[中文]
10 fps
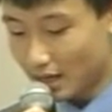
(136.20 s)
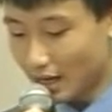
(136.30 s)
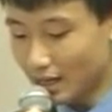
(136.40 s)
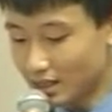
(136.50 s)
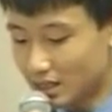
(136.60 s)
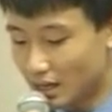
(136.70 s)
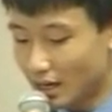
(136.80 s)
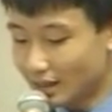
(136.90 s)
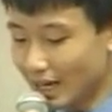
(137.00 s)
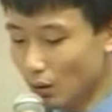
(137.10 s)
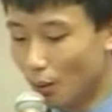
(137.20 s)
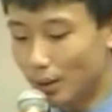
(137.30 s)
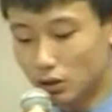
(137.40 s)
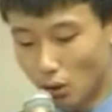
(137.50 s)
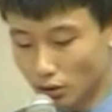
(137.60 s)
也因此，当我
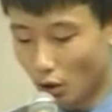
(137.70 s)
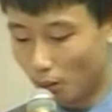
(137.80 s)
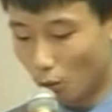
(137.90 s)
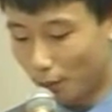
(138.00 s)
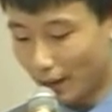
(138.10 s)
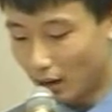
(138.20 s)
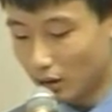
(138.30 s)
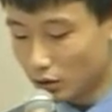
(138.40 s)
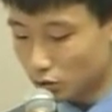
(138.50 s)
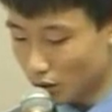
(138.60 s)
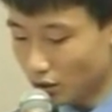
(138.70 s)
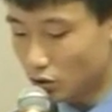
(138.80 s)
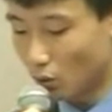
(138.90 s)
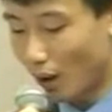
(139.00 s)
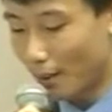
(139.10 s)
们拥有目标，追
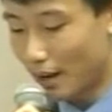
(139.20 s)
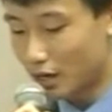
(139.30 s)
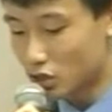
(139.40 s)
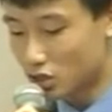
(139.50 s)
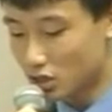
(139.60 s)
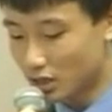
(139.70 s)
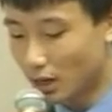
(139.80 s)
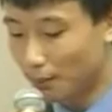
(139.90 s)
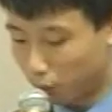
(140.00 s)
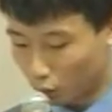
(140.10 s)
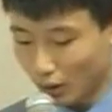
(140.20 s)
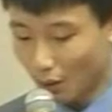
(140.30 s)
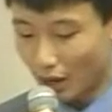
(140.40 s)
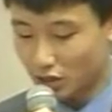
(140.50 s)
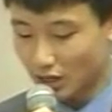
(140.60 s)
求完美是一个不
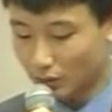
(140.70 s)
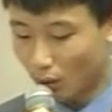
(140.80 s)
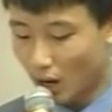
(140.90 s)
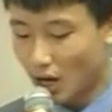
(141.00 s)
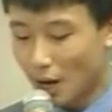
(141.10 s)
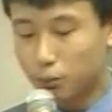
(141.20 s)
断完善化、